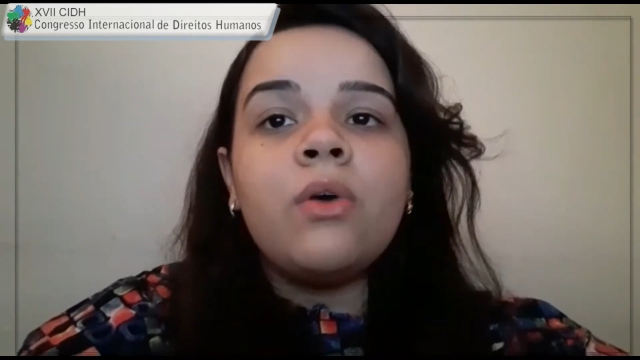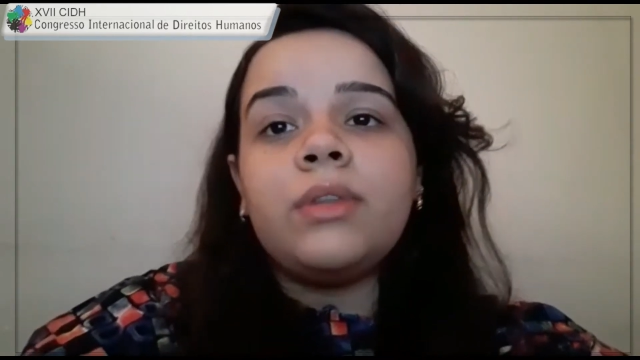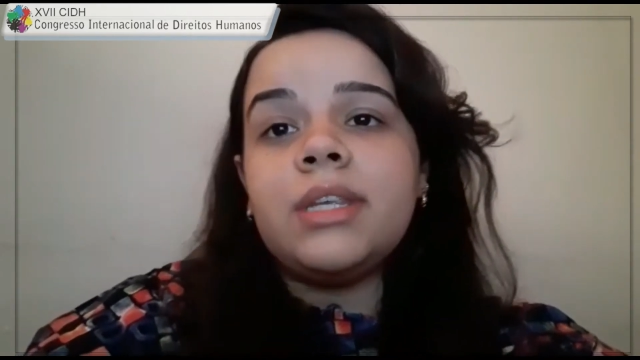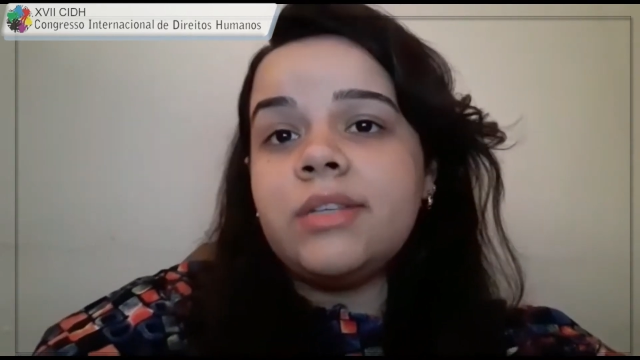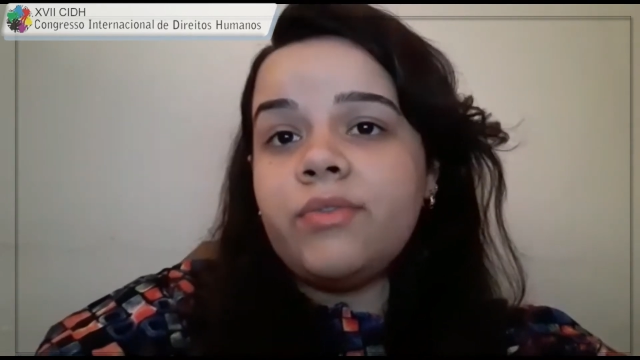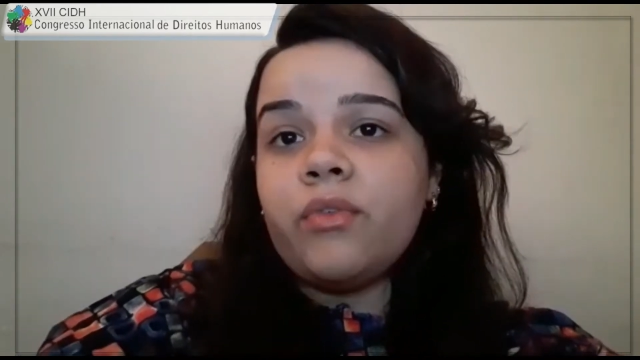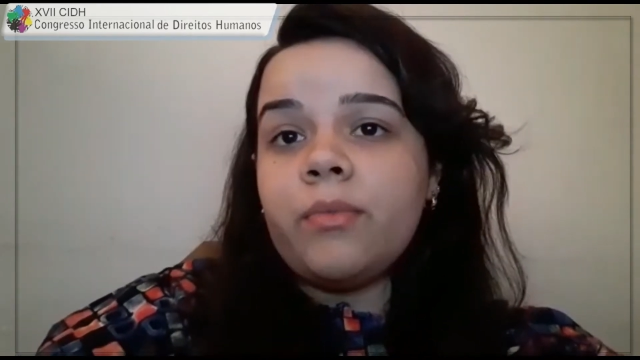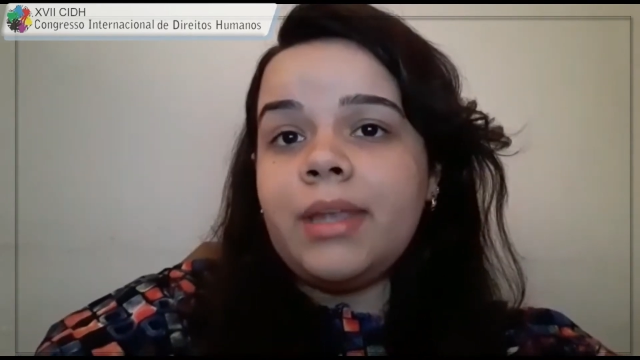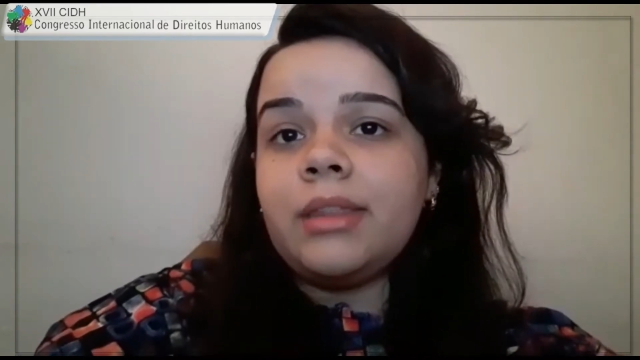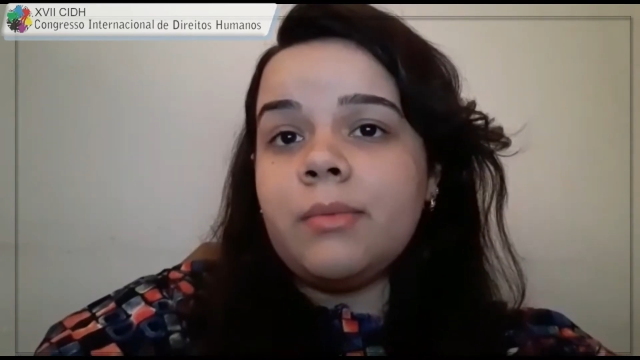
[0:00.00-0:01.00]
O
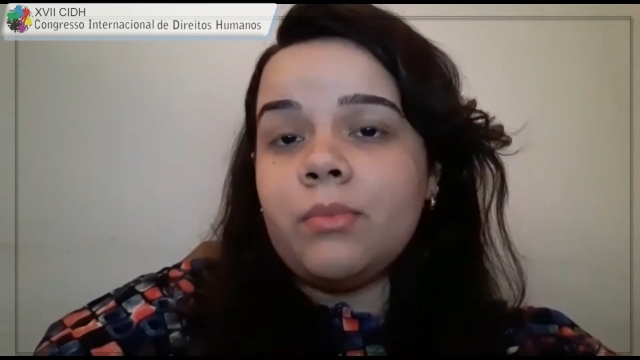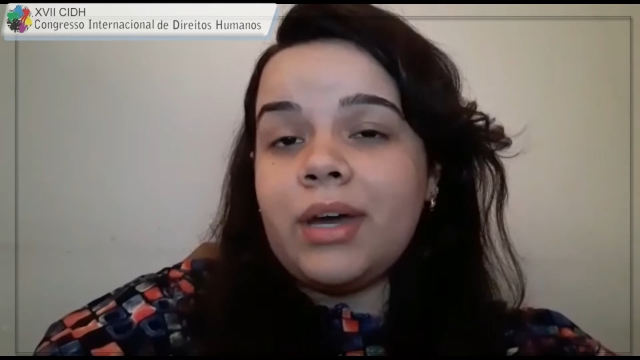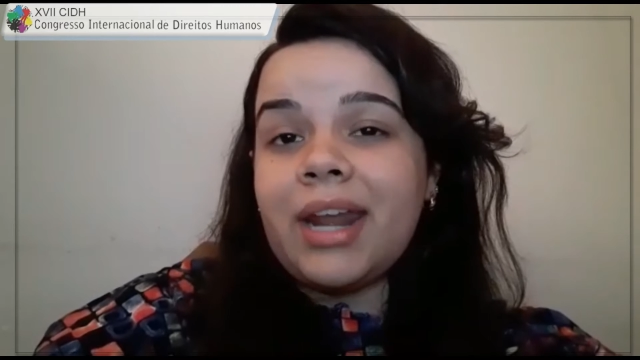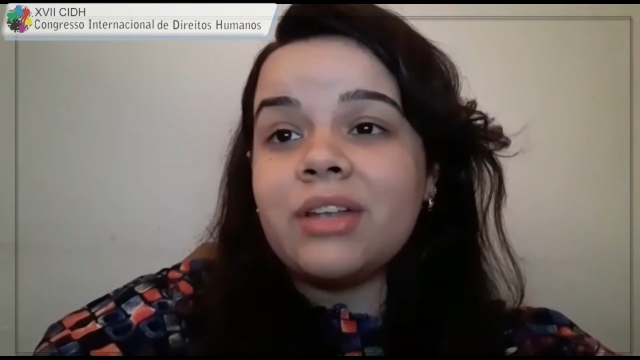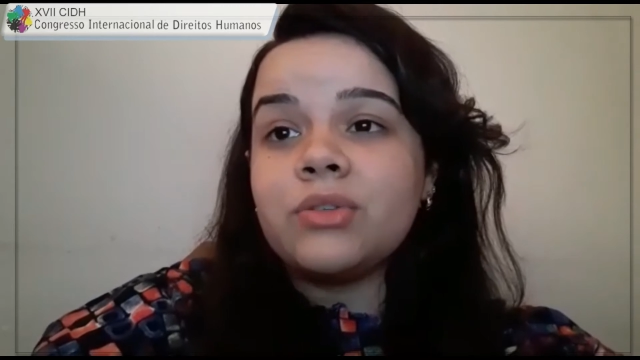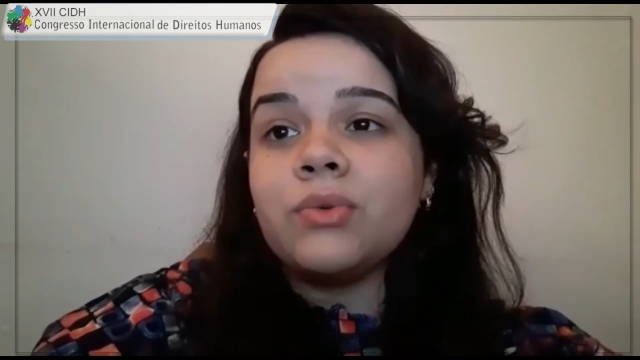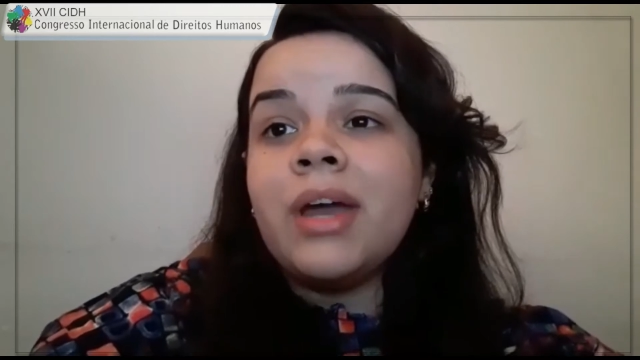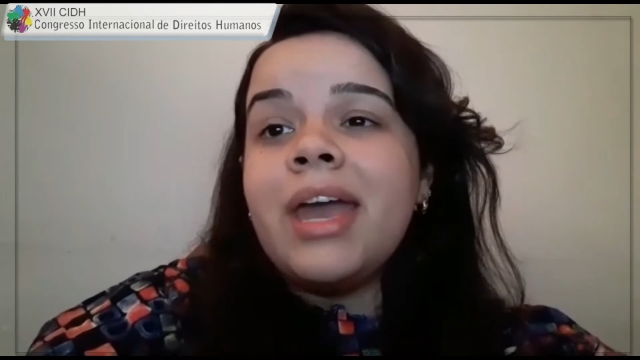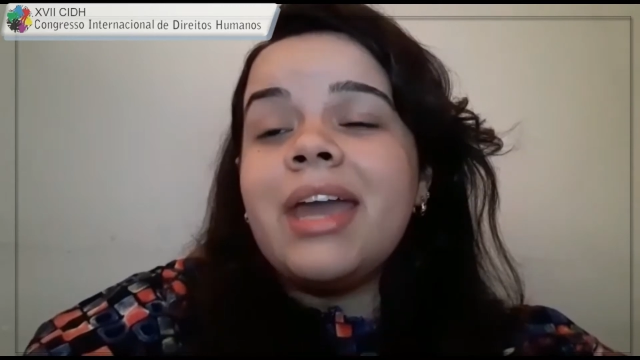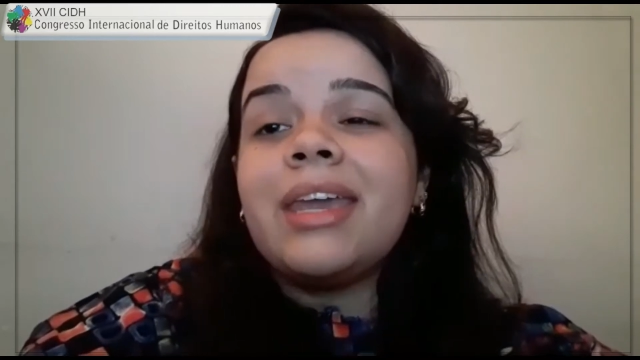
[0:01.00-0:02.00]
desenvolvimento democrático
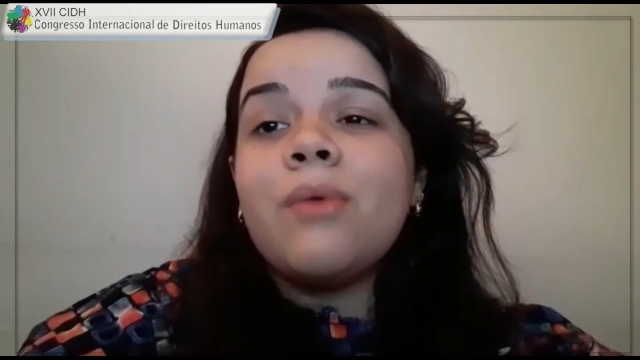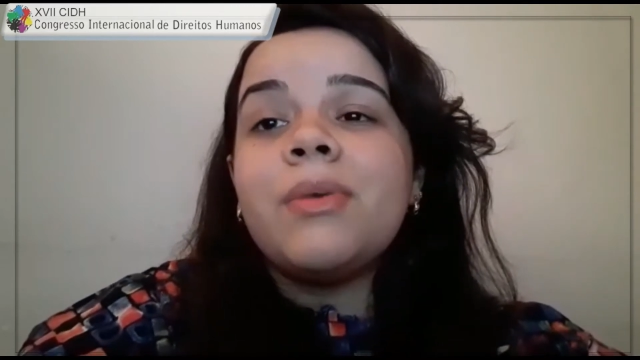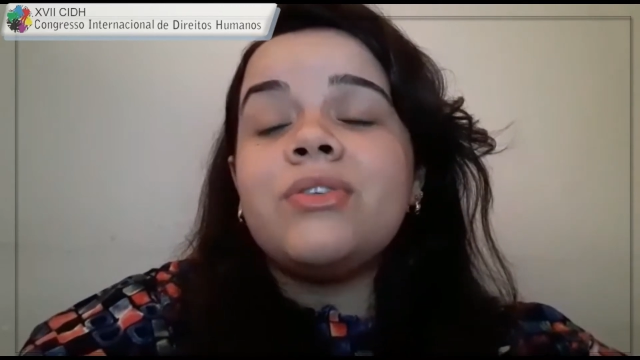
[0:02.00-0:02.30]
requer uma,